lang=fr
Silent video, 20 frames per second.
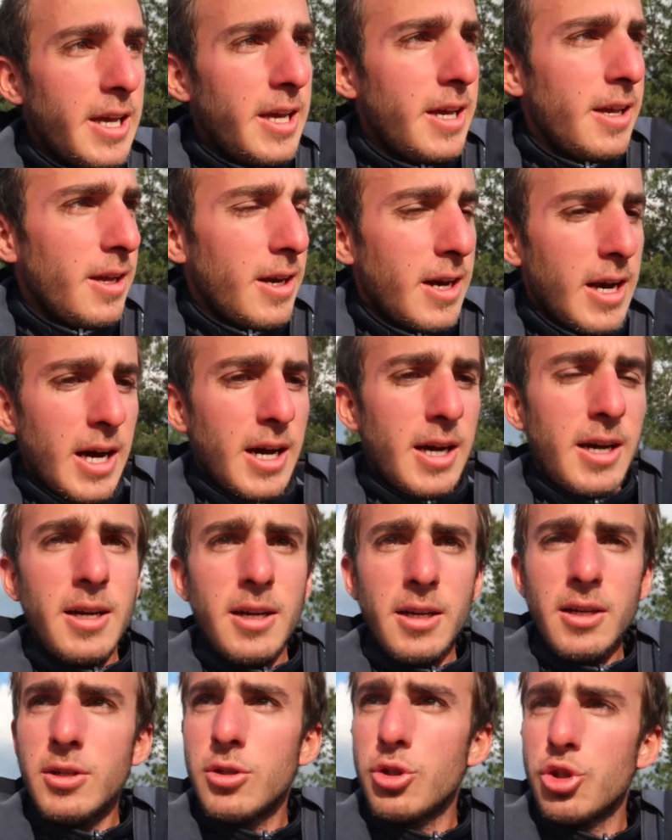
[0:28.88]
Et
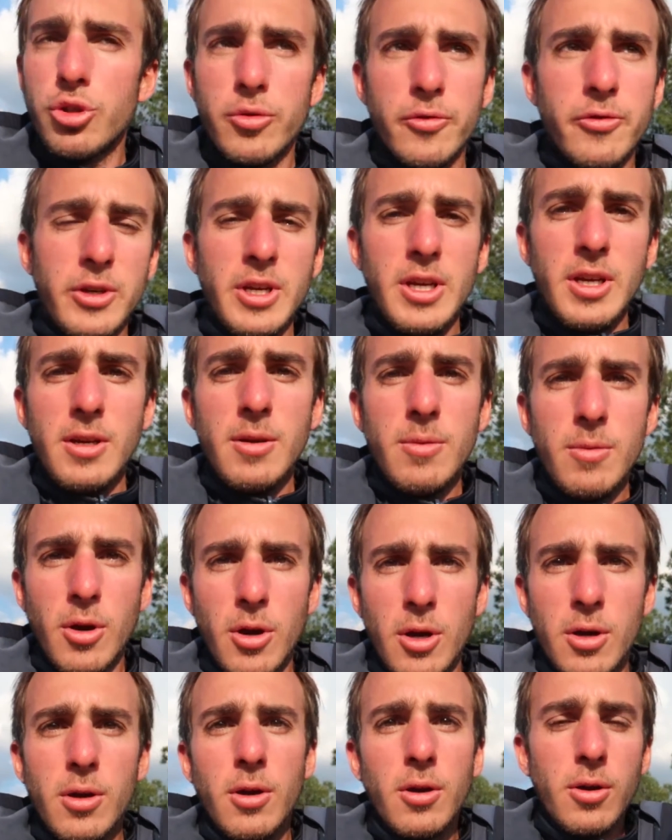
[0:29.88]
là, je vais
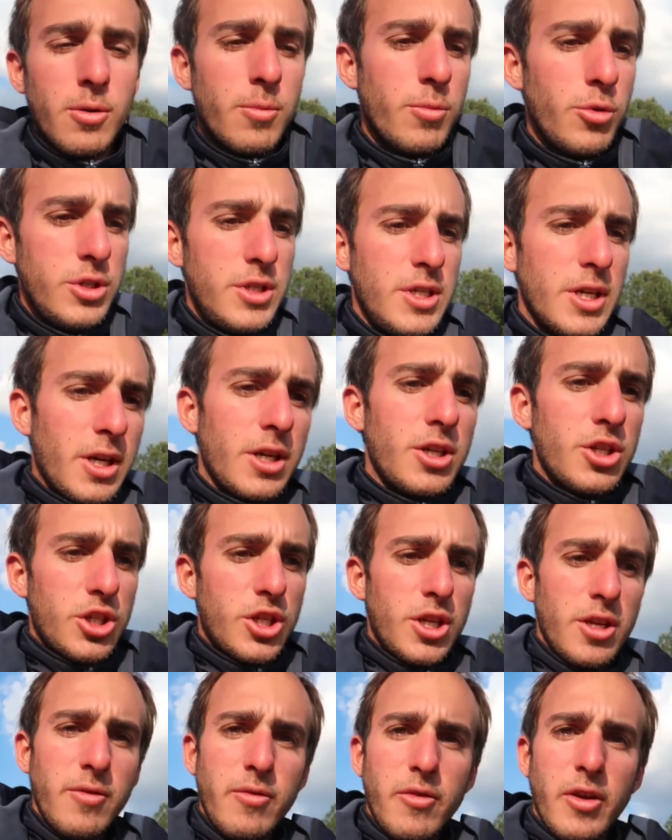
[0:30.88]
euh, me
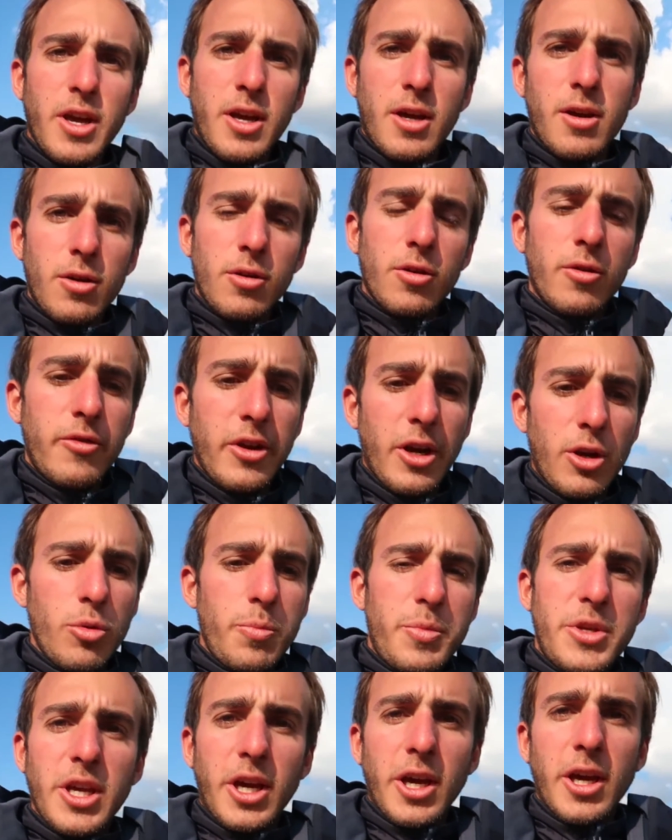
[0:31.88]
diriger vers, vers
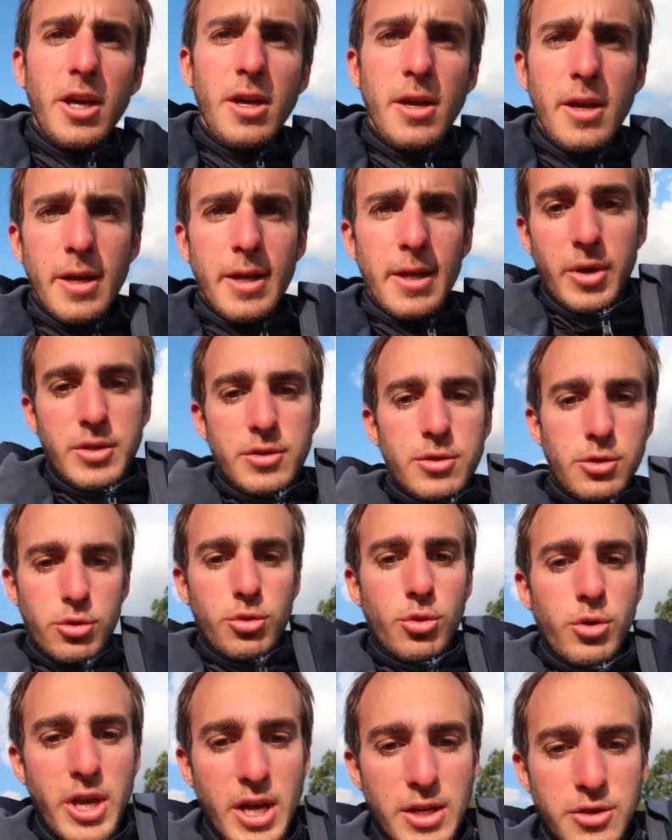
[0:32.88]
le Pirée parce
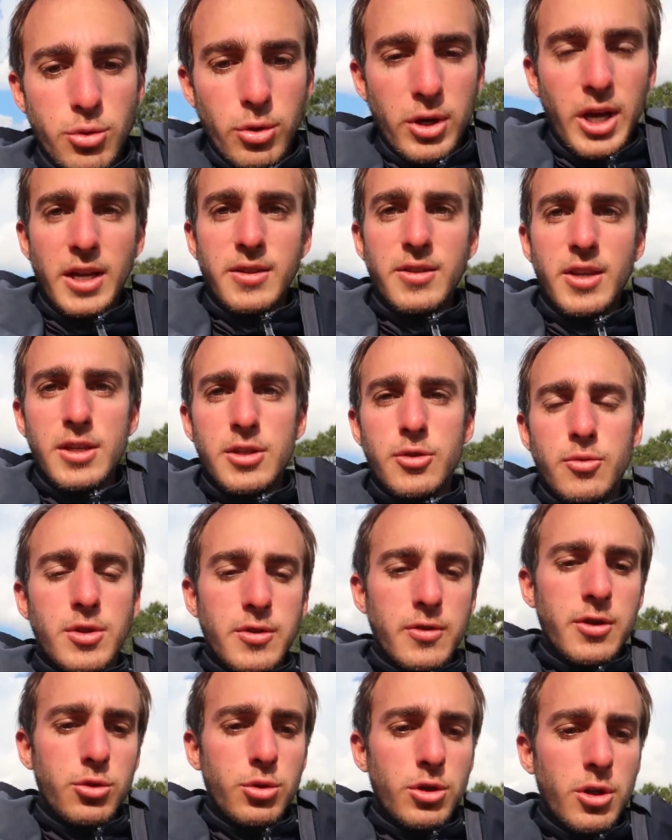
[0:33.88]
qu'il y a Socrates, vous
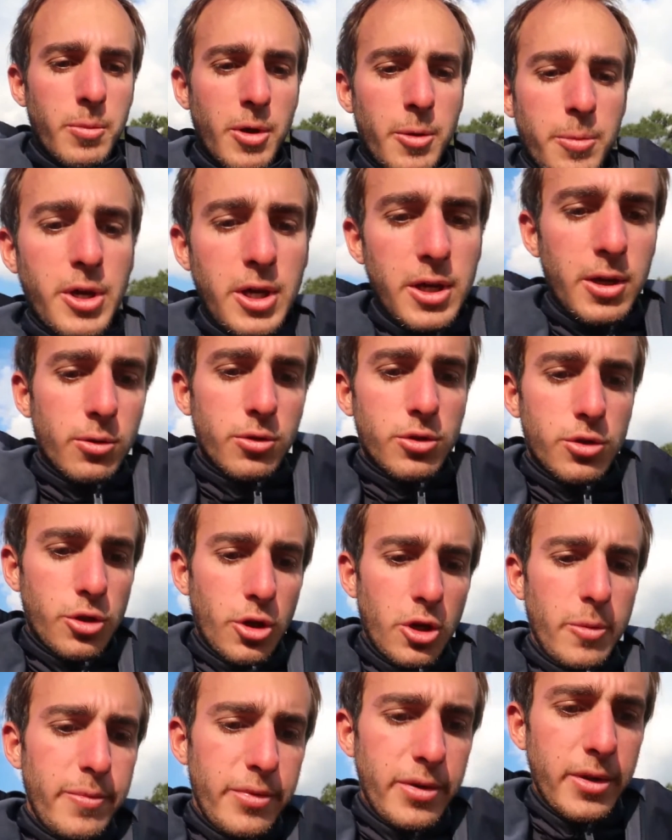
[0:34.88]
savez, celui qui m'a pris en
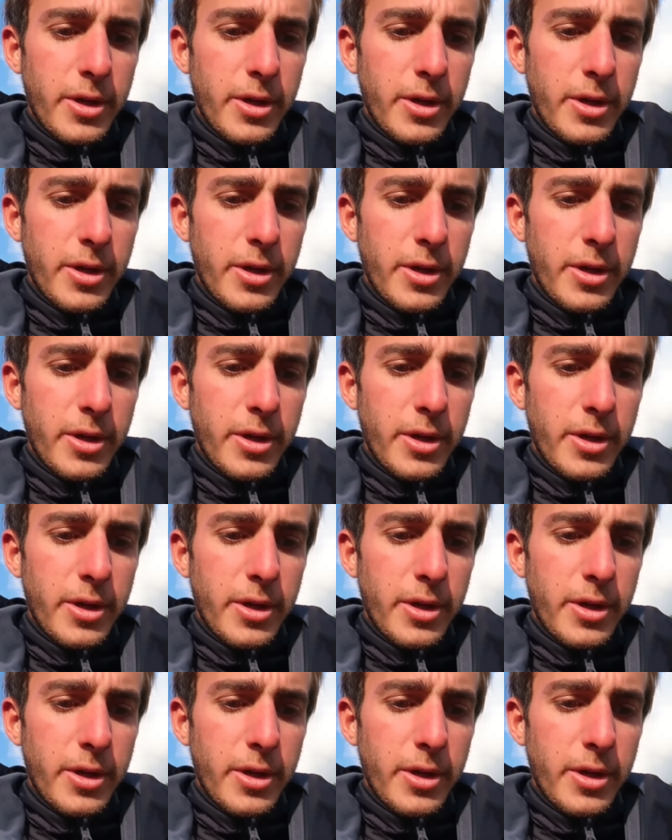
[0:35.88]
stop